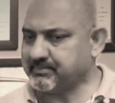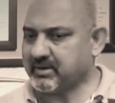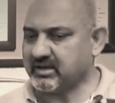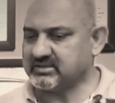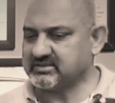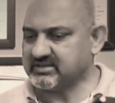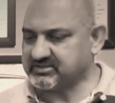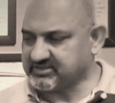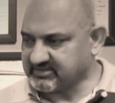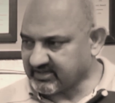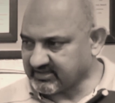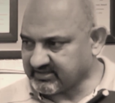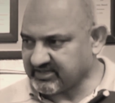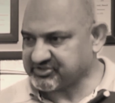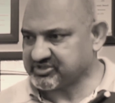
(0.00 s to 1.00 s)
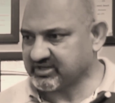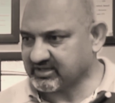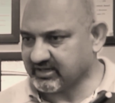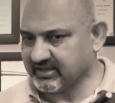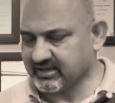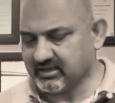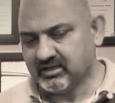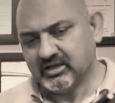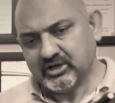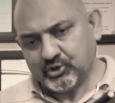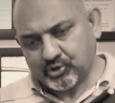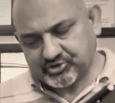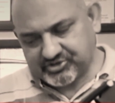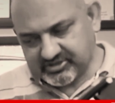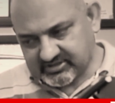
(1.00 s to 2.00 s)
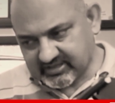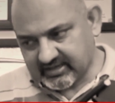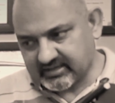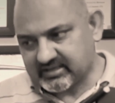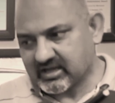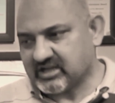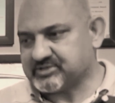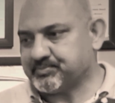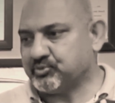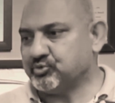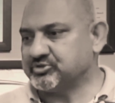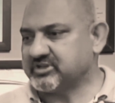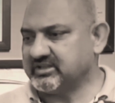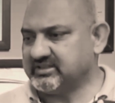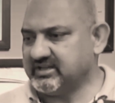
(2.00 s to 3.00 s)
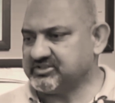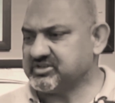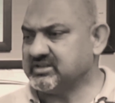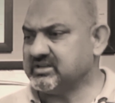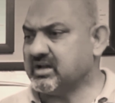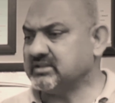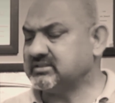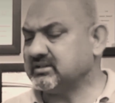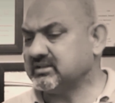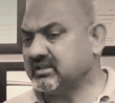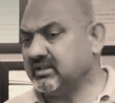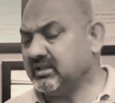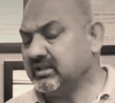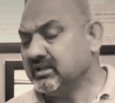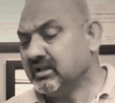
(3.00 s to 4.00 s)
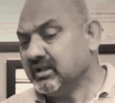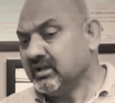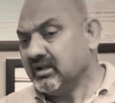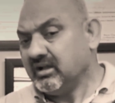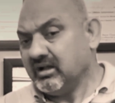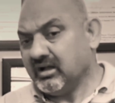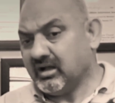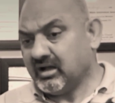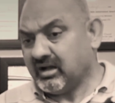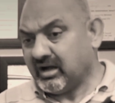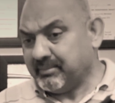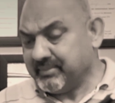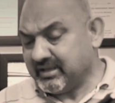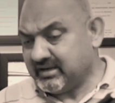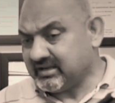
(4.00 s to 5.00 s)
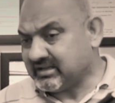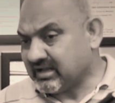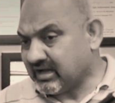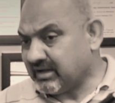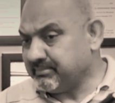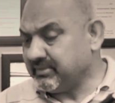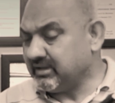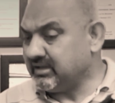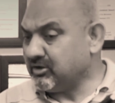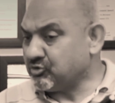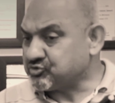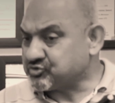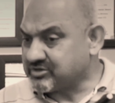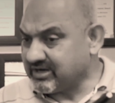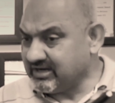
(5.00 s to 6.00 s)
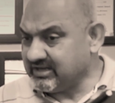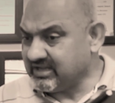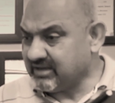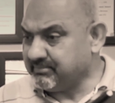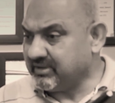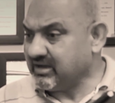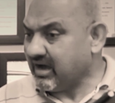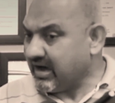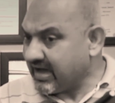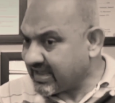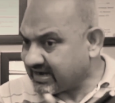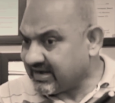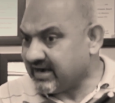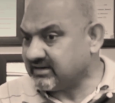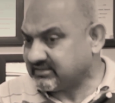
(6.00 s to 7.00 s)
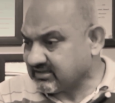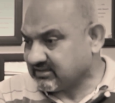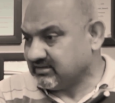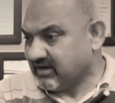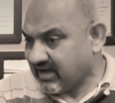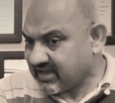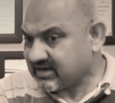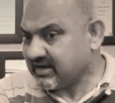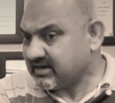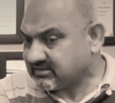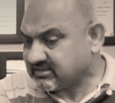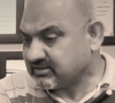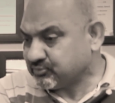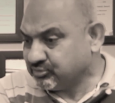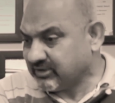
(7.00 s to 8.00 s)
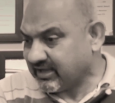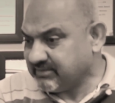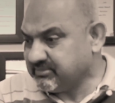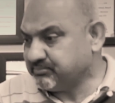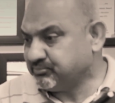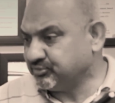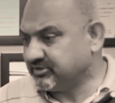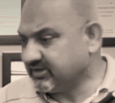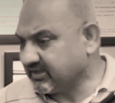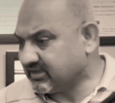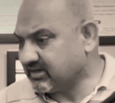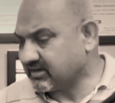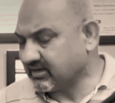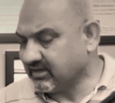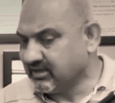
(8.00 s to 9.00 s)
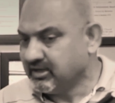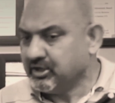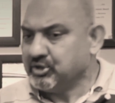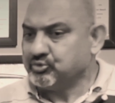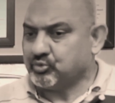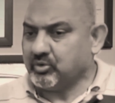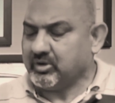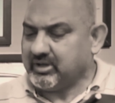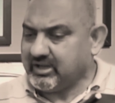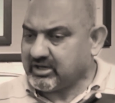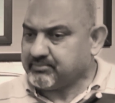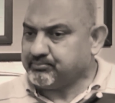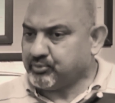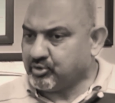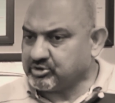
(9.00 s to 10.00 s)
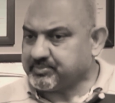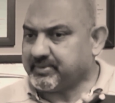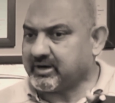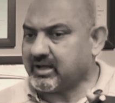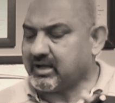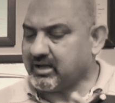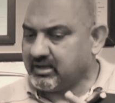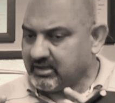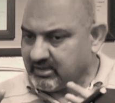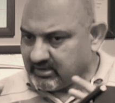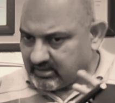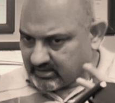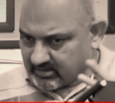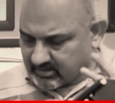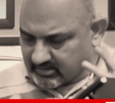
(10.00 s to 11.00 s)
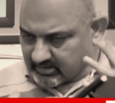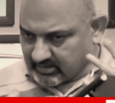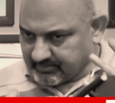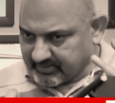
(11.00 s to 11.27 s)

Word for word: नहीं कर रहा भारत से जितने देश निकले हैं हम्म। और जितने इनके आस पड़ोस के देश हैं यहाँ तक कि अमेरिका में ऑस्ट्रेलिया में आयरलैंड तक आयरलैंड तक खुदाई में बुद्ध निकल रहे हैं हम्म। तो एक बहुत बड़ा आ,